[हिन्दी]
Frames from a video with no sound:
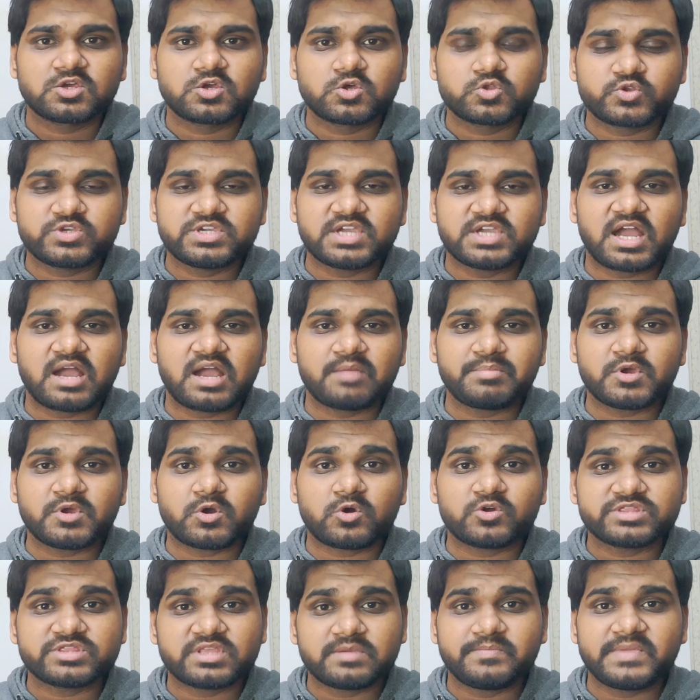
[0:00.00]
तो यहाँ पे
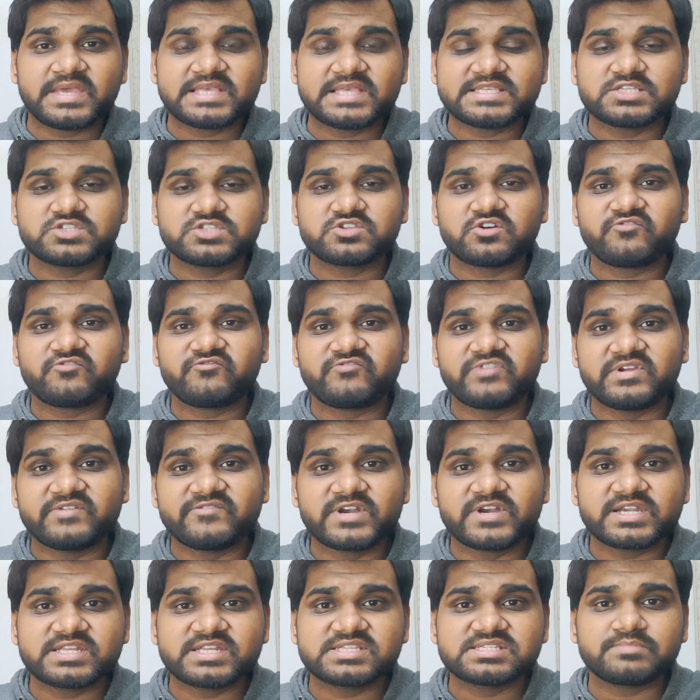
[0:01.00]
ऑन द बेसिस ऑफ
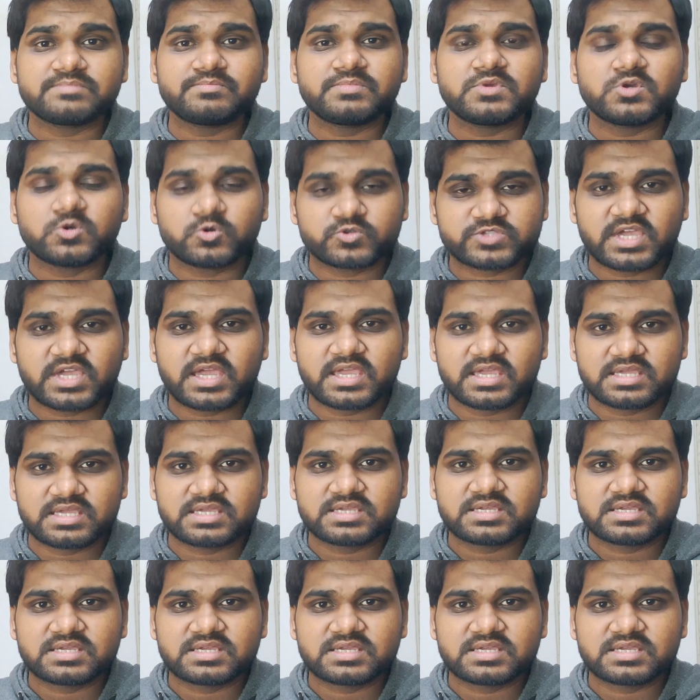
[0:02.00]
फेवरेटिज्म भी होता है